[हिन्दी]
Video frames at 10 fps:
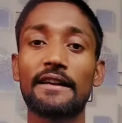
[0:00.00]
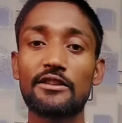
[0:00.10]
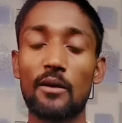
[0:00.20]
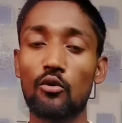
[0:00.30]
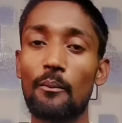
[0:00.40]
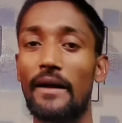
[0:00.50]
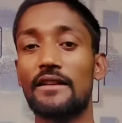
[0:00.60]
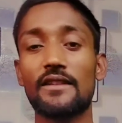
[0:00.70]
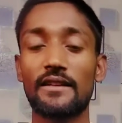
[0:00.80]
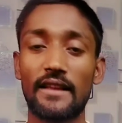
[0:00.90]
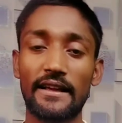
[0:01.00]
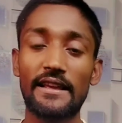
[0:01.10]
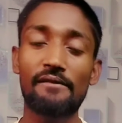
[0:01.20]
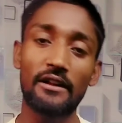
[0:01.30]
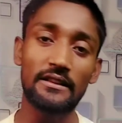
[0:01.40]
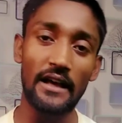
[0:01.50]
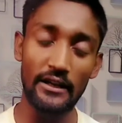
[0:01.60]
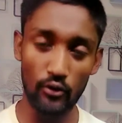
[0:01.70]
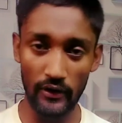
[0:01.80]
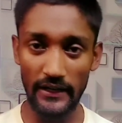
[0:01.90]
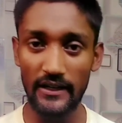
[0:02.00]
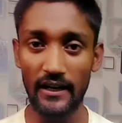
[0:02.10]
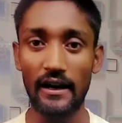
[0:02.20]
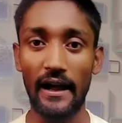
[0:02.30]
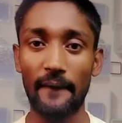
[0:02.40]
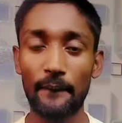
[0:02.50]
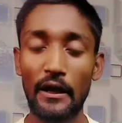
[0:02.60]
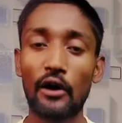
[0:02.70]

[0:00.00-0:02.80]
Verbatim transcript: कि सबको पता चल जाता है कि ये बंदा रिकॉर्डिंग कर रहा है